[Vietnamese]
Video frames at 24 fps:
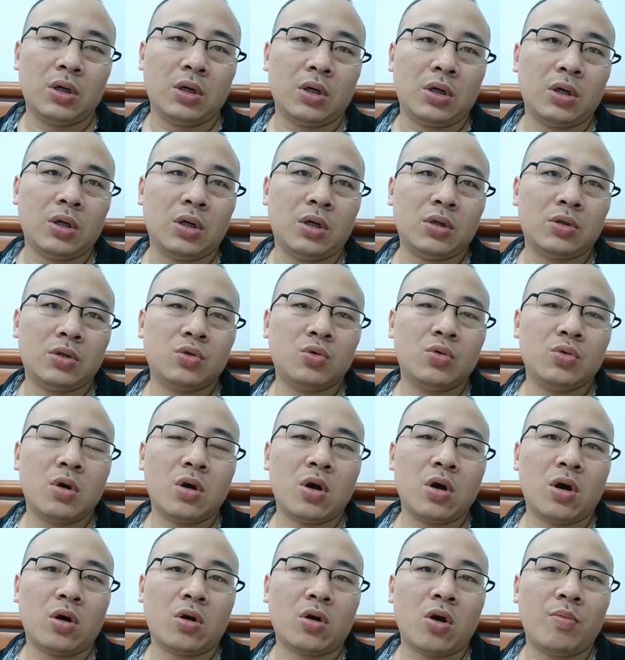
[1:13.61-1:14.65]
uh, Trung Quốc
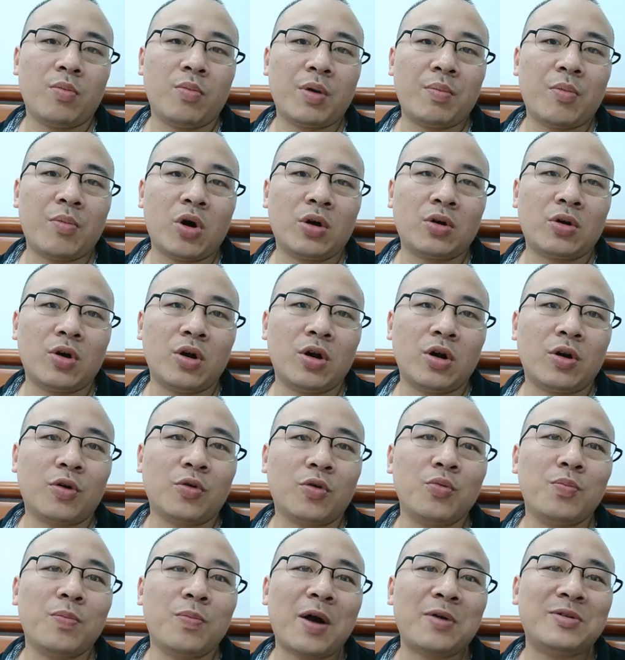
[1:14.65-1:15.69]
họ có một cái món gọi là
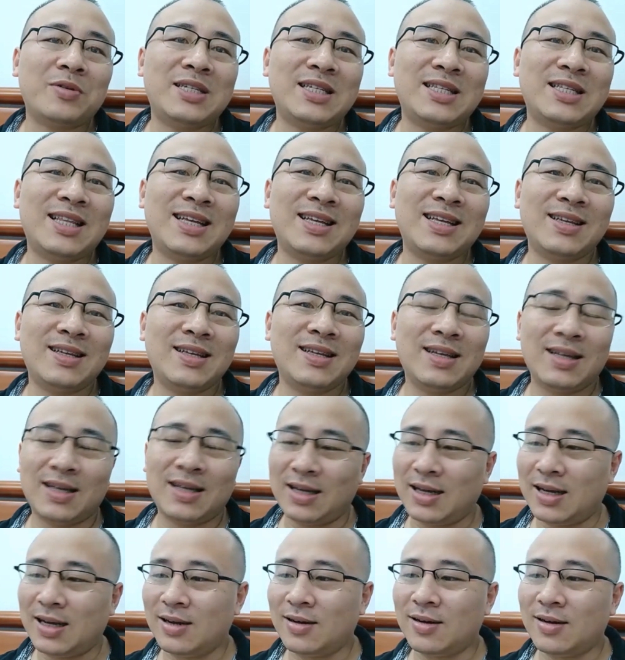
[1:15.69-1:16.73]
Kung Pao Chi Tinh,
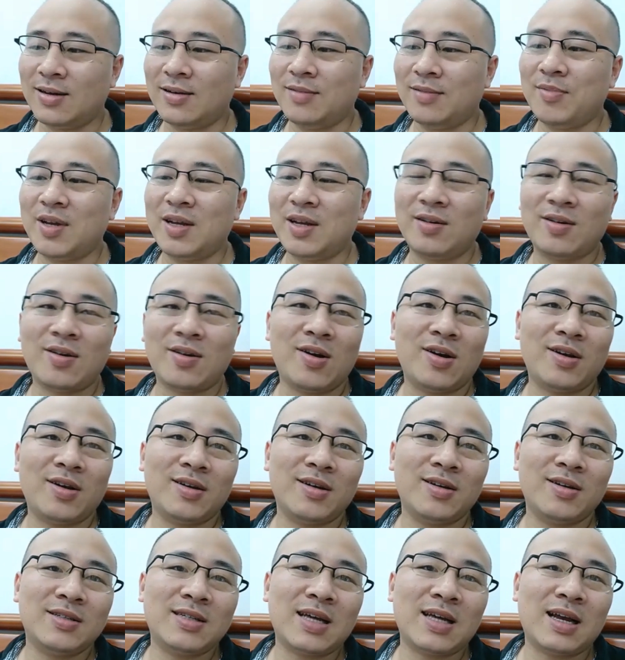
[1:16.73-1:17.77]
mình gọi
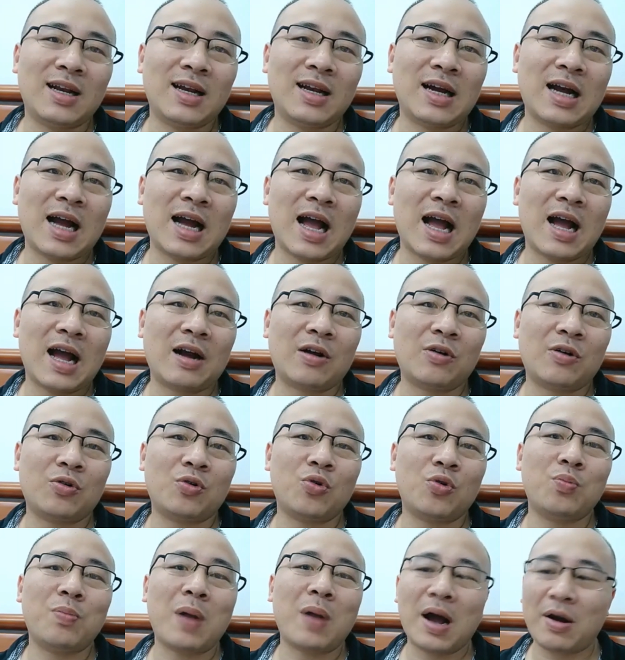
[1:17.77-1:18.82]
đơn giản là gà
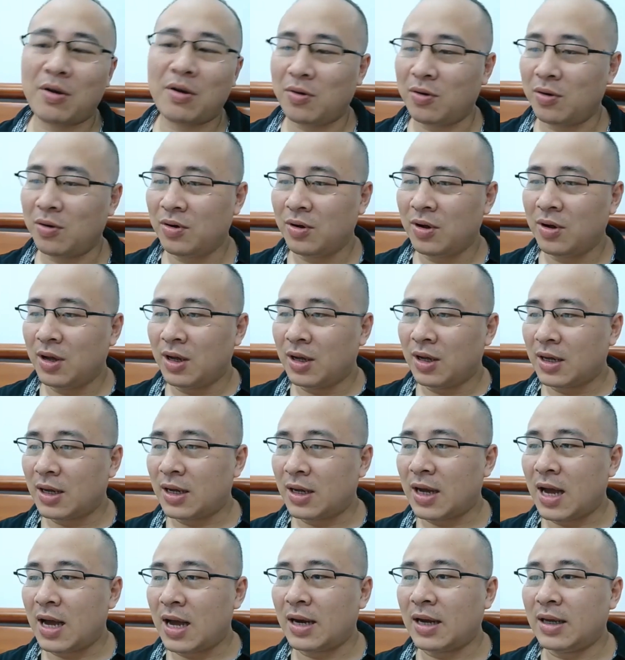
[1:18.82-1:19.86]
Kung Pao.
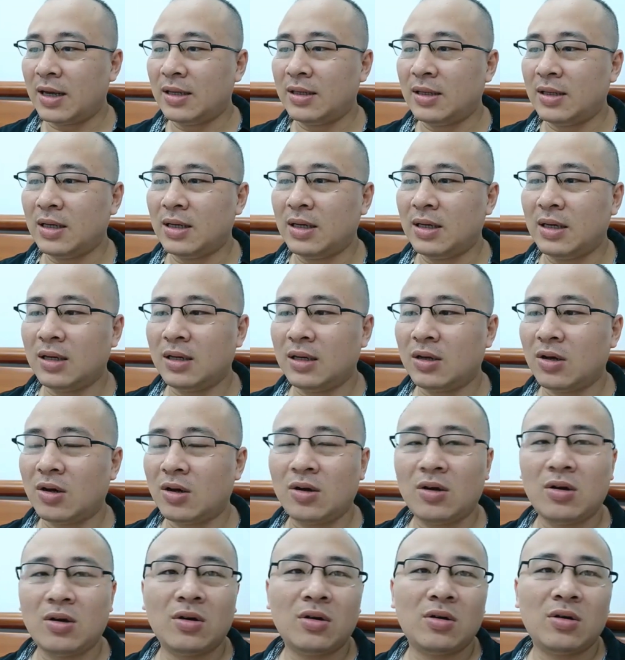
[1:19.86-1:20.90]
Cái gà này thì
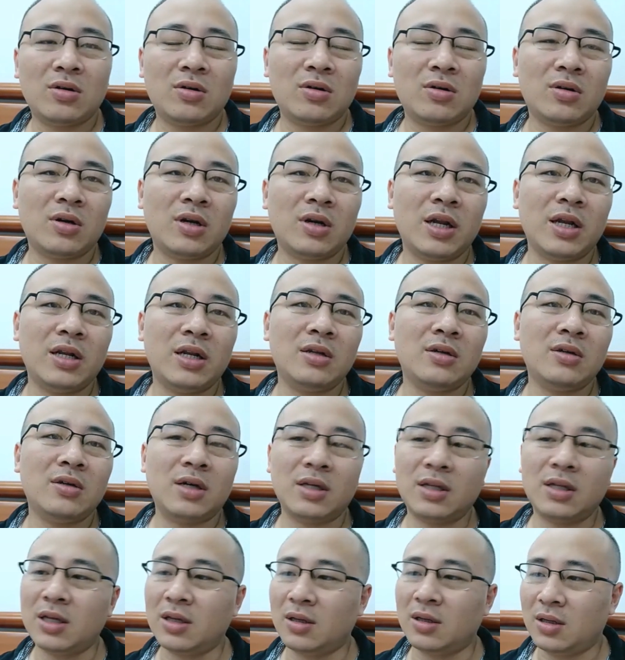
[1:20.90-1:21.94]
nó đến từ
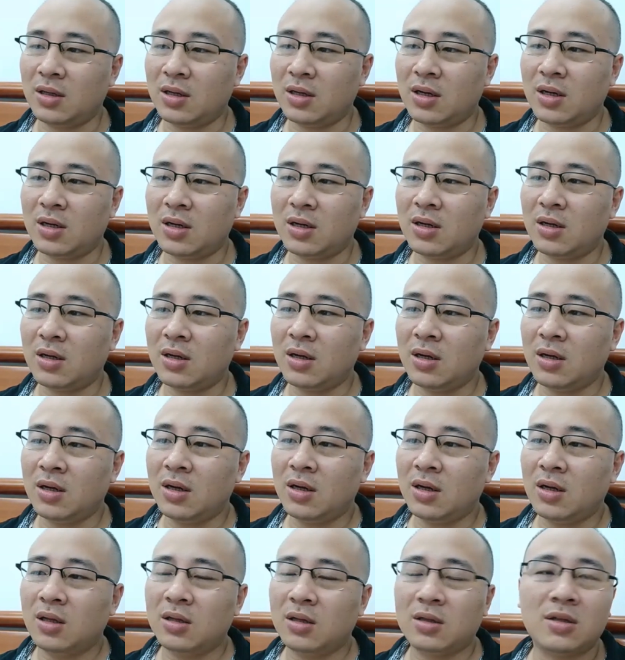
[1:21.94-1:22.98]
cái tỉnh uh,
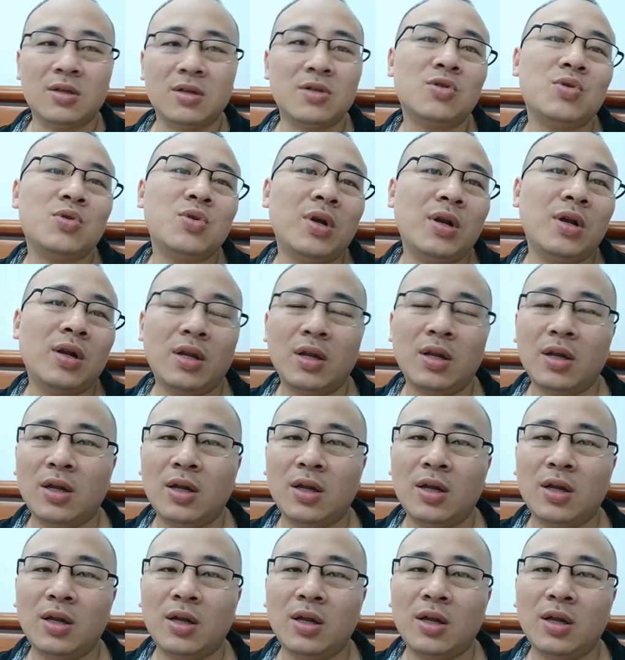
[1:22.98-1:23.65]
Tứ Xuyên.